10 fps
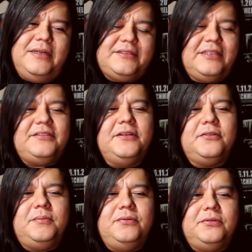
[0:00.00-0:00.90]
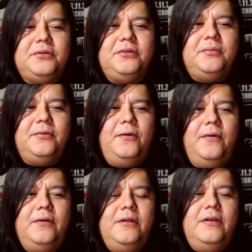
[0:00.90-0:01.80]
hasta cierto punto
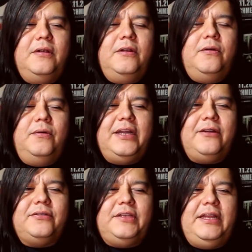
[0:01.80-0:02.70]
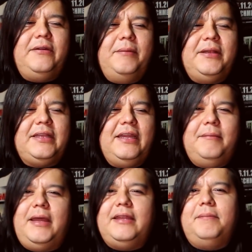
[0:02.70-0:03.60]
como una grosería, una mentada
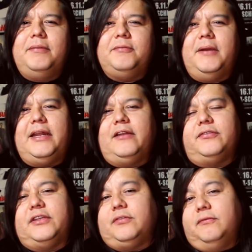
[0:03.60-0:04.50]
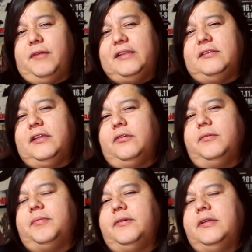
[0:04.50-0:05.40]
de madre, pues para los que son fans del
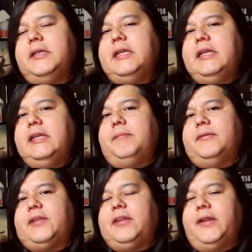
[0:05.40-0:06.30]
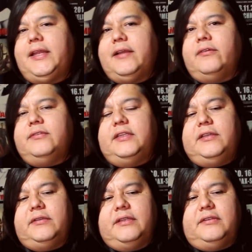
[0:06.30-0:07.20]
grupo y pues que no le hayan
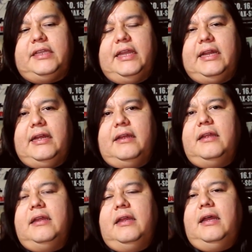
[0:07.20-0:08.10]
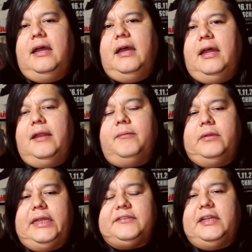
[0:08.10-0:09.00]
concedido tan siquiera a Alan
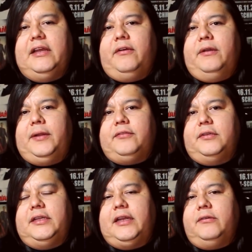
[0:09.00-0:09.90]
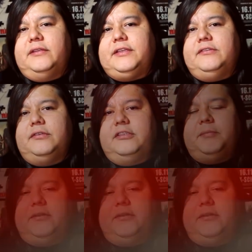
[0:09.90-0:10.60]
Bogaski la colaboración en algunas canciones,